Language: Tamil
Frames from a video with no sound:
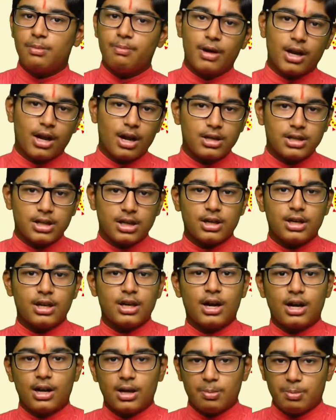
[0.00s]

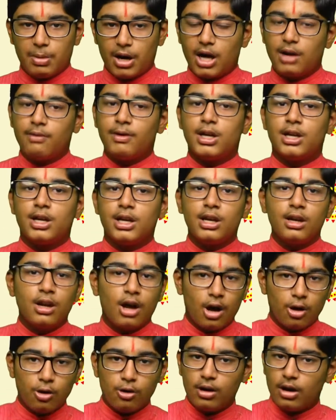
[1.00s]
பராசக்தியான பார்வட்டியின்
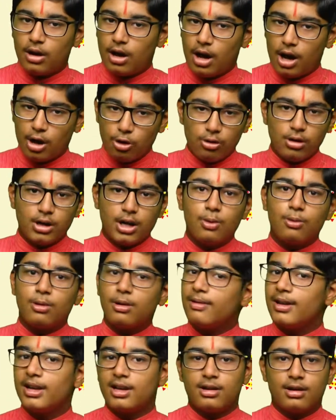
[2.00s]
அருள் அருள் தான்
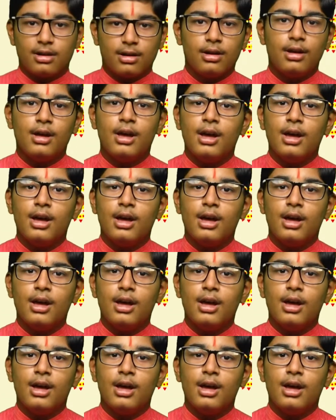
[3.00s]
உதவிட்டு